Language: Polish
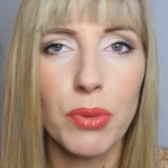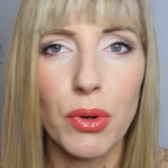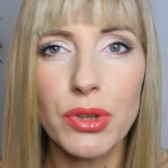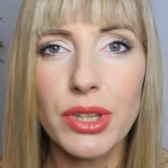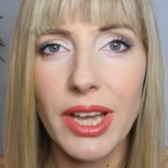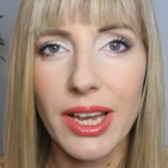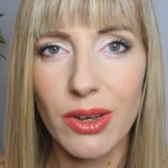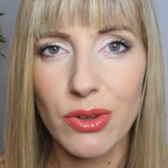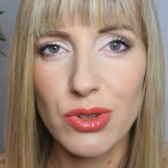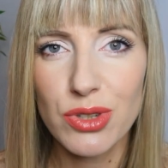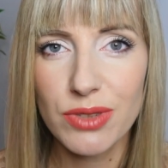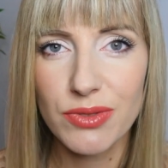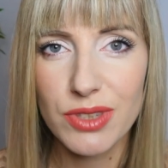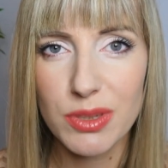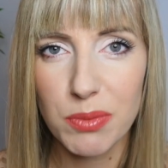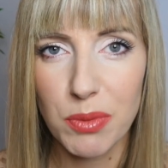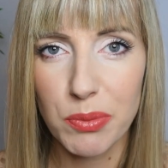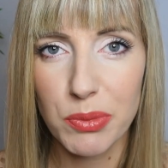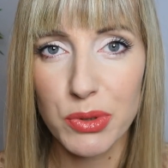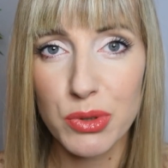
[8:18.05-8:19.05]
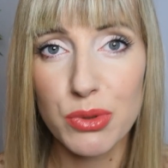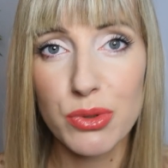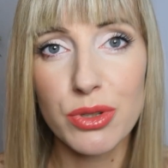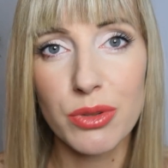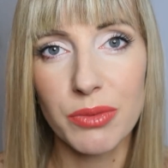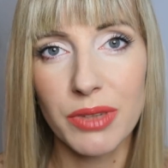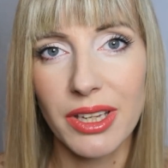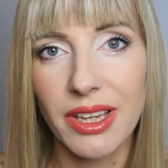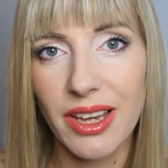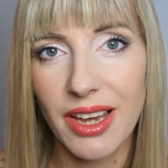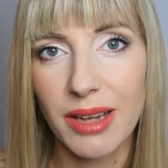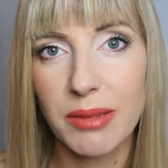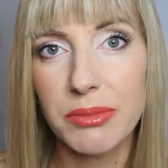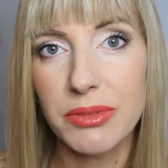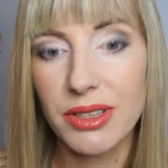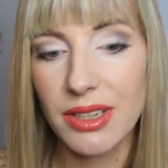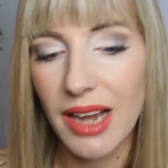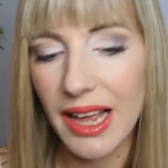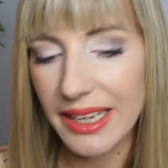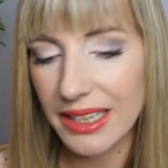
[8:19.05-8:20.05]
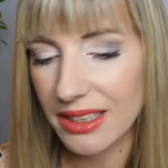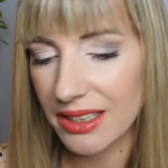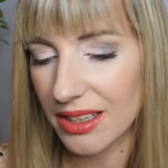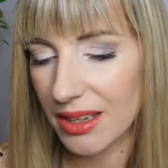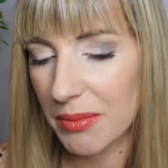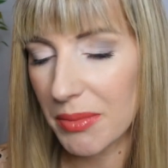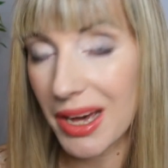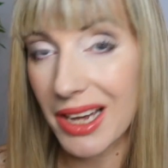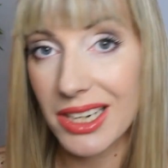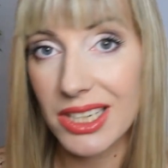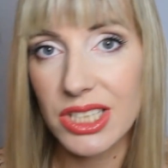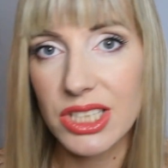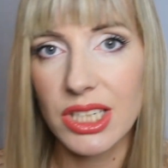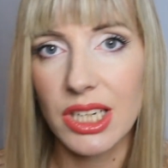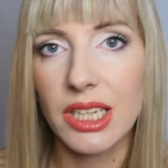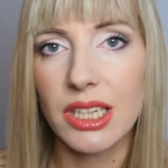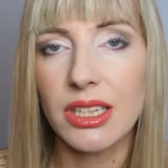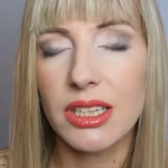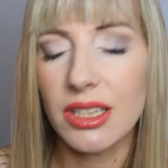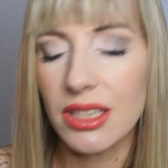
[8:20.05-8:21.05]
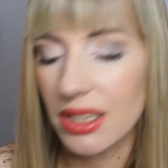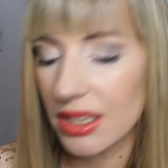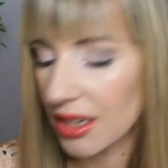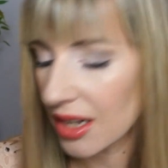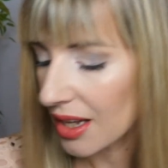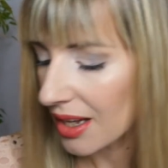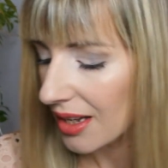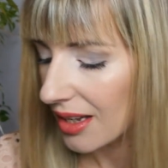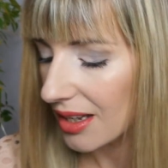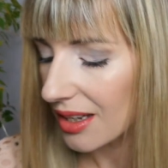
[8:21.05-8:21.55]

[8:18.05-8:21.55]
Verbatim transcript: po tej odżywce po prostu są takie jakby lekkie bardziej i